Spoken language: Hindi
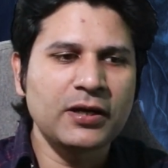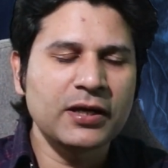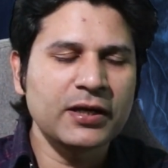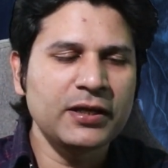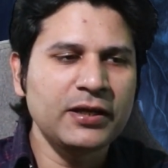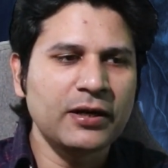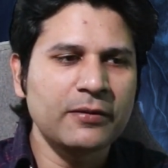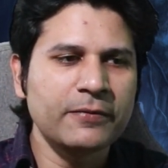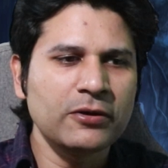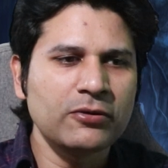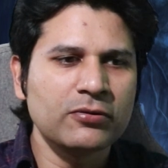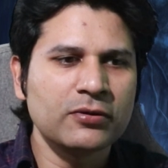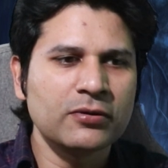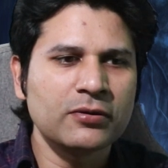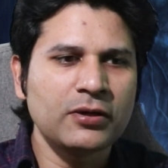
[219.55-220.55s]
आ गई यहां पर
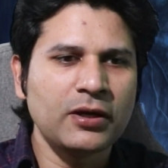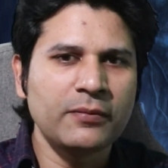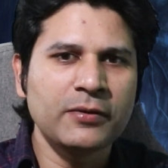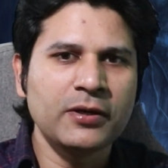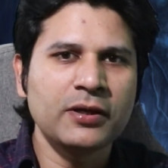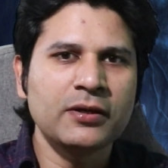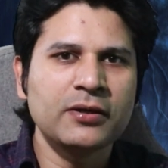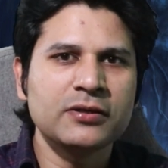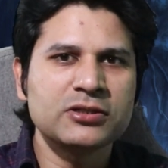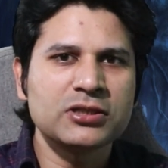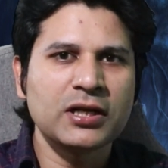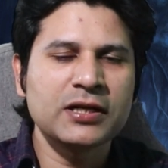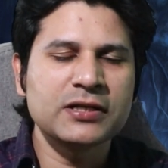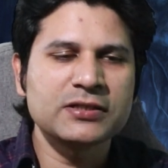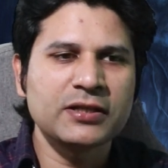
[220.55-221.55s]
और हमें
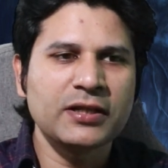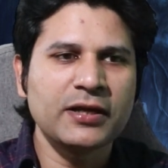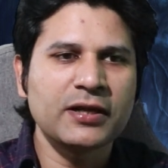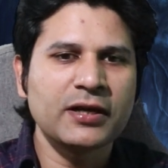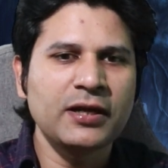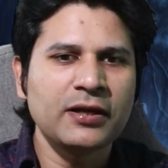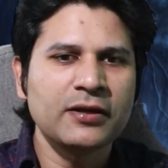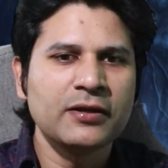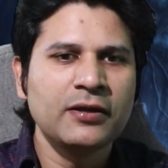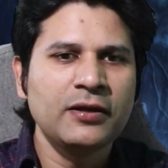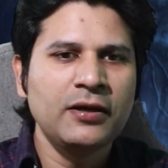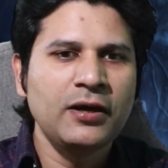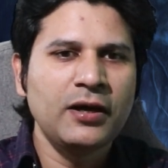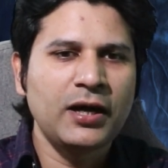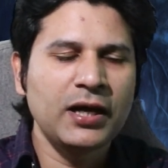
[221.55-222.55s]
इस तरीके से देख रहा है
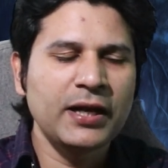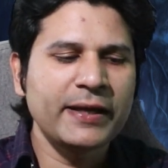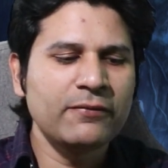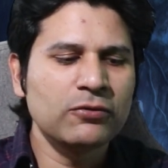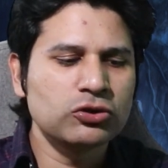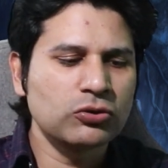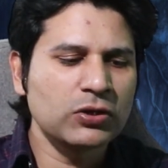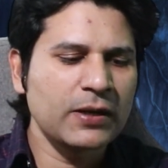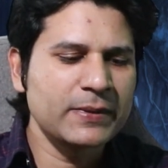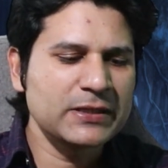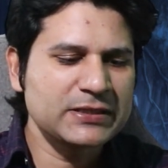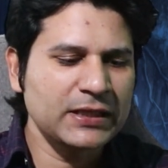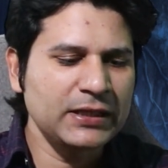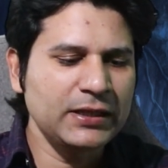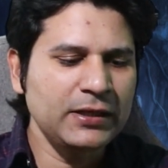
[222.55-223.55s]
हालांकि वो छोटा
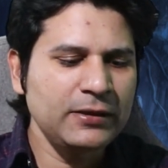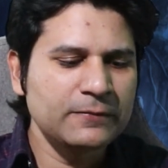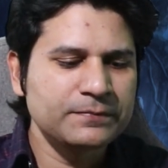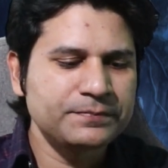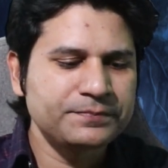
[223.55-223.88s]
बच्चा ही था